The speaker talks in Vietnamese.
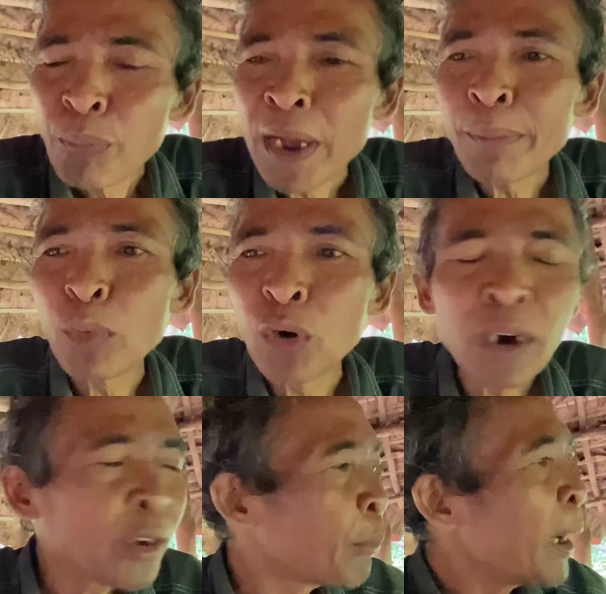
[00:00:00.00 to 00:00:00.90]
mấy
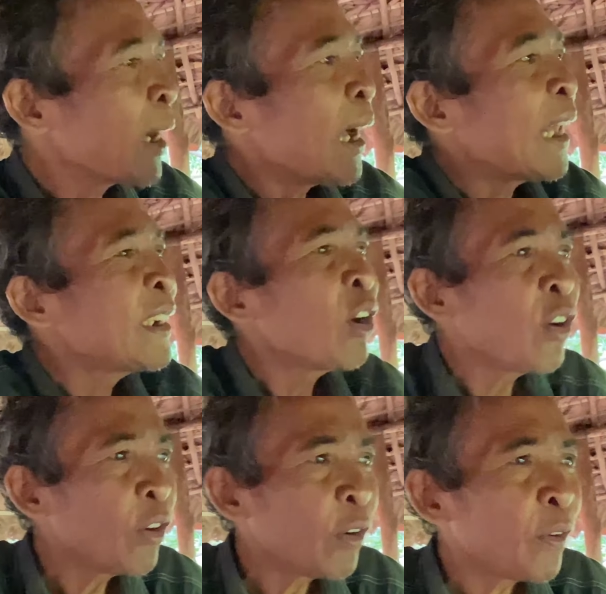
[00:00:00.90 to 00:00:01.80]
bữa tôi bắt anh
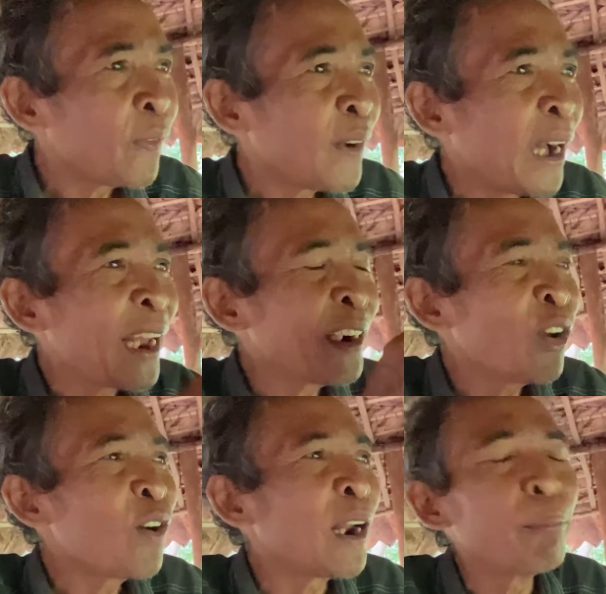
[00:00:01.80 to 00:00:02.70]
nó anh
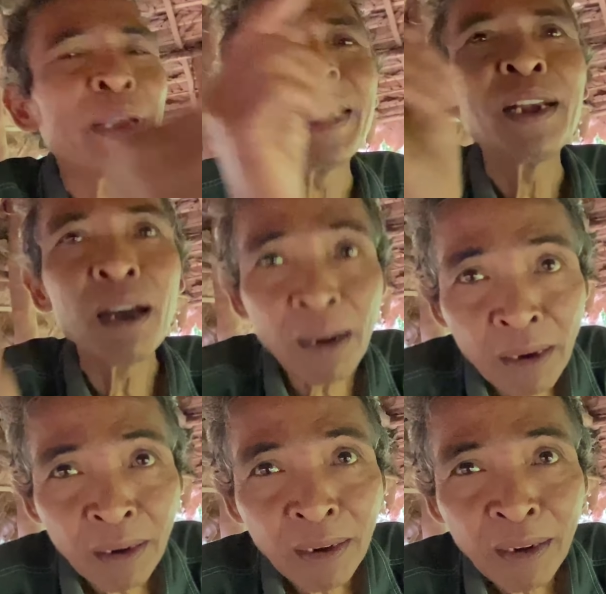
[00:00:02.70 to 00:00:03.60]
nó là mẹ
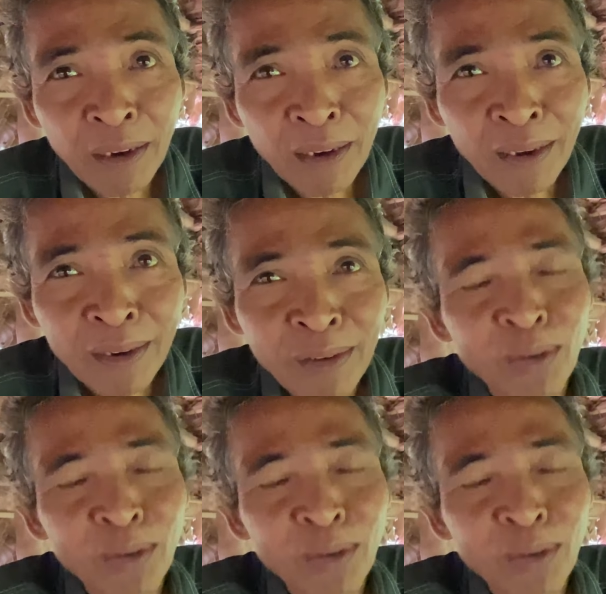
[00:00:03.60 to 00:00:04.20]
lớn à.